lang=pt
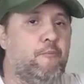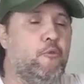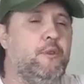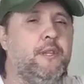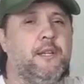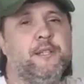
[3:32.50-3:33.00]

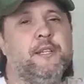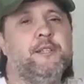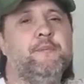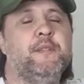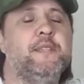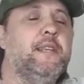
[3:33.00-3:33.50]
Muita
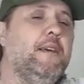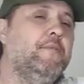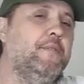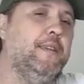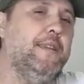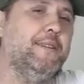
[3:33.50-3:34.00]
gente me
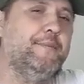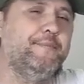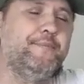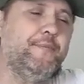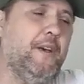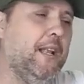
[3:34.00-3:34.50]
desafia,
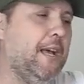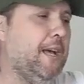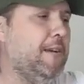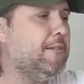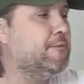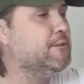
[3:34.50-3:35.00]

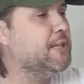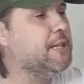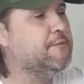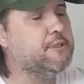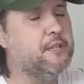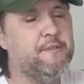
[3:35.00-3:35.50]
fala, ah, gostaria
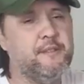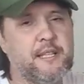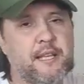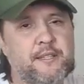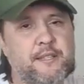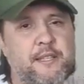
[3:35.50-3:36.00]
que você
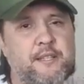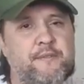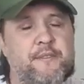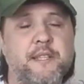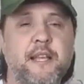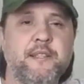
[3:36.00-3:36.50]
fizesse isso,
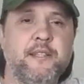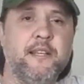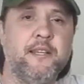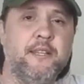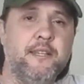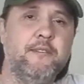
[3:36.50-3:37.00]
fizesse
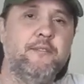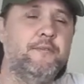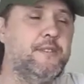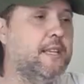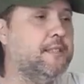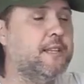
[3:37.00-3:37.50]
aquilo,
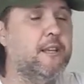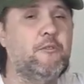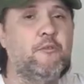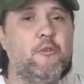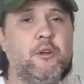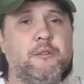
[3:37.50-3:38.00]
fizesse
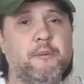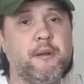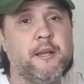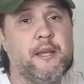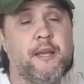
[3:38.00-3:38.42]
aquilo outro.